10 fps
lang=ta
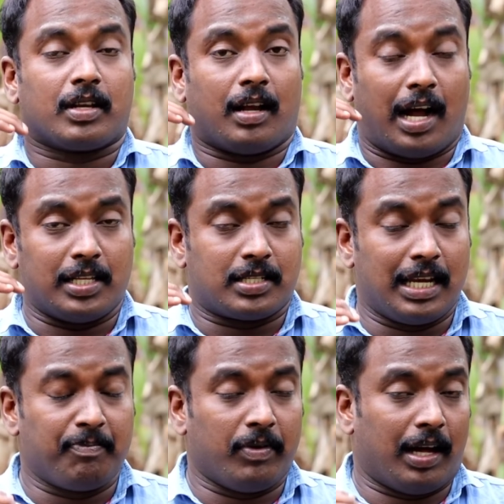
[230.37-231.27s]

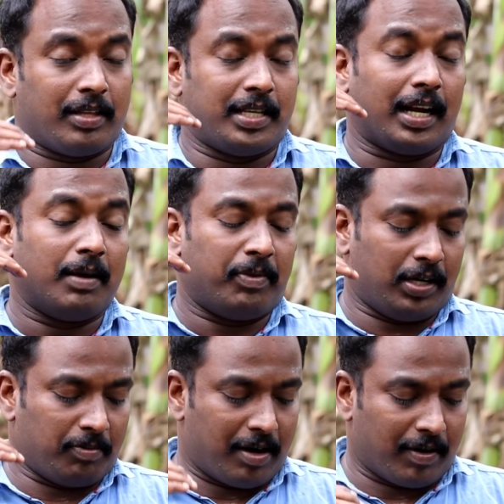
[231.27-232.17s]
காஞ்சி
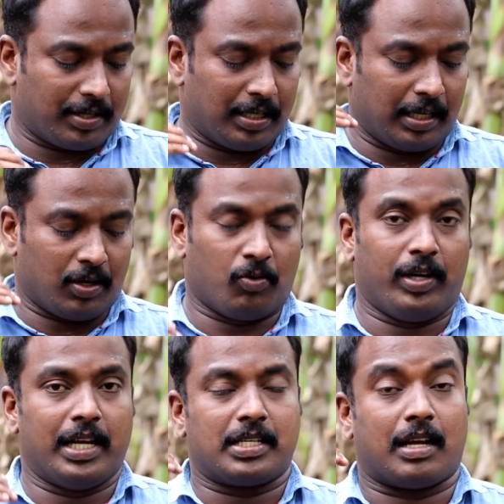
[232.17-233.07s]
செங்கல்பட்டு மாவட்டத்தில்
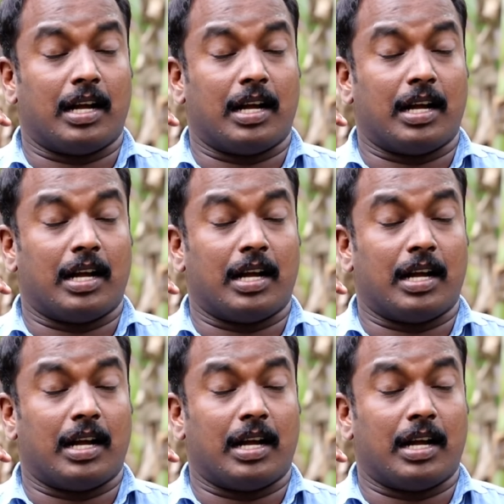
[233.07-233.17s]
இருக்கக்கூடிய